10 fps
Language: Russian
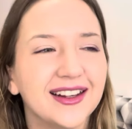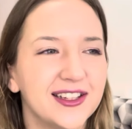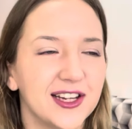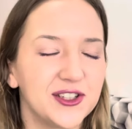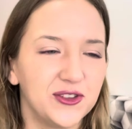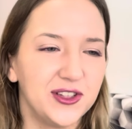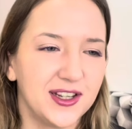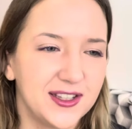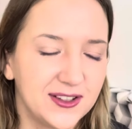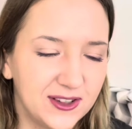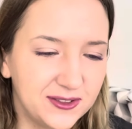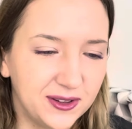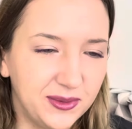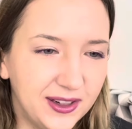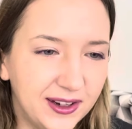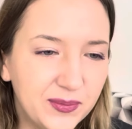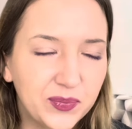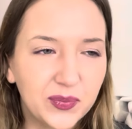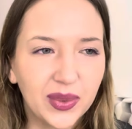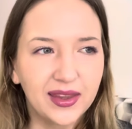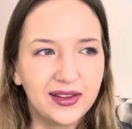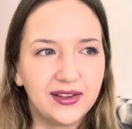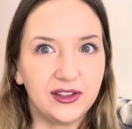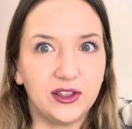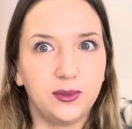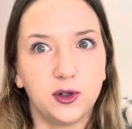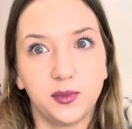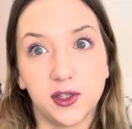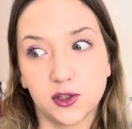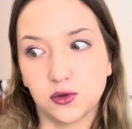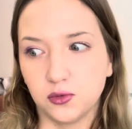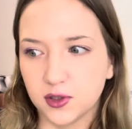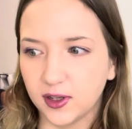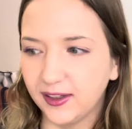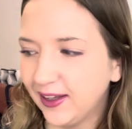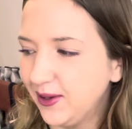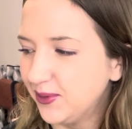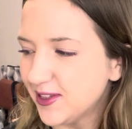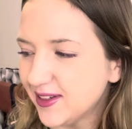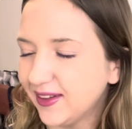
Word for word: Как жаль, что нельзя называть фамилии. Не дай бог меня засудят когда-нибудь.